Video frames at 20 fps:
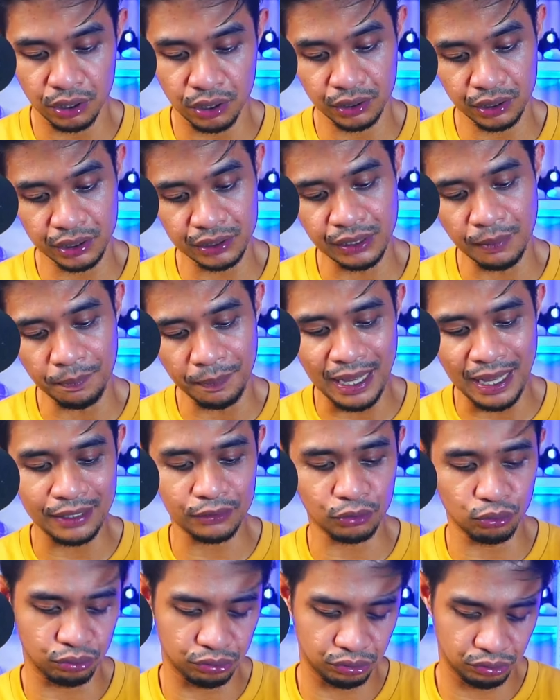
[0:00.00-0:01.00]
na
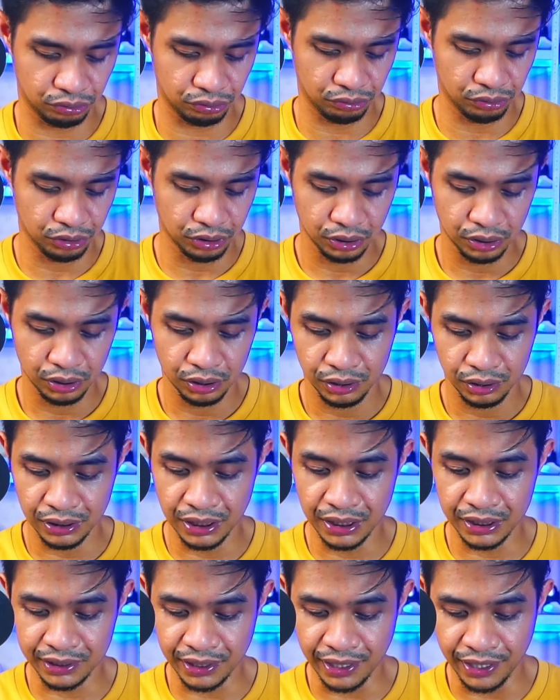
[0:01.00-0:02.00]
sapatos
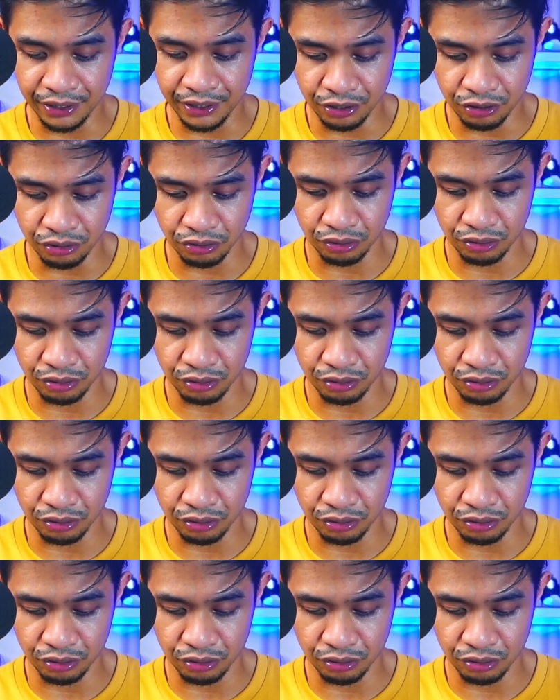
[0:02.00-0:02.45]
na try ko.